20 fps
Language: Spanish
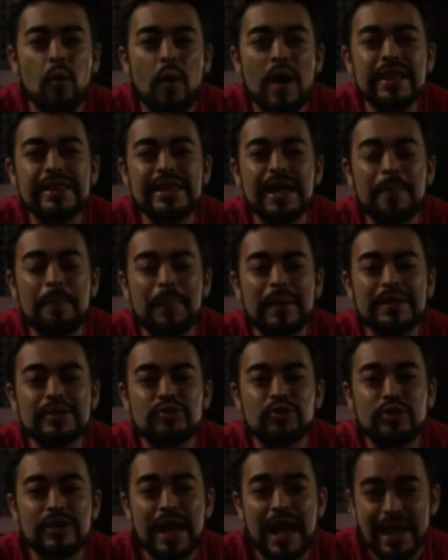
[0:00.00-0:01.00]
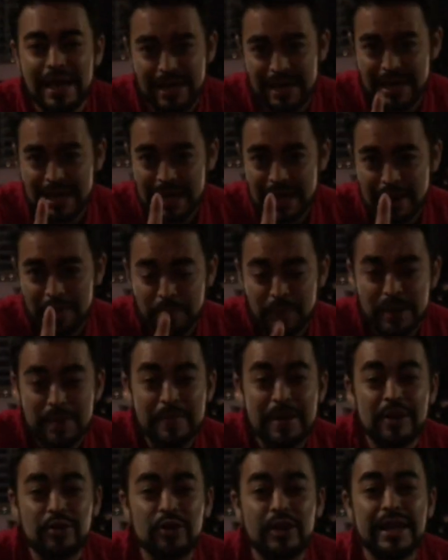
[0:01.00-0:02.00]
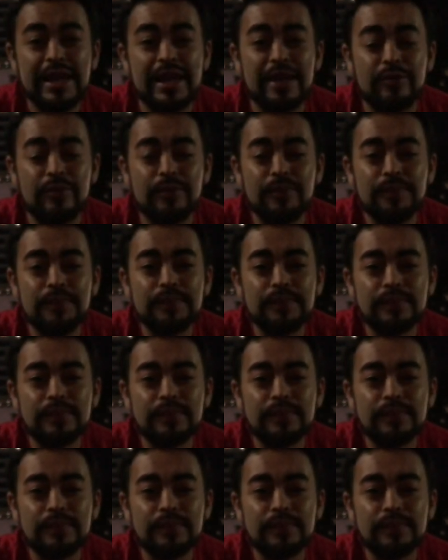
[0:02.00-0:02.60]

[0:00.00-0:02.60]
¿Cuántas personas el primero de enero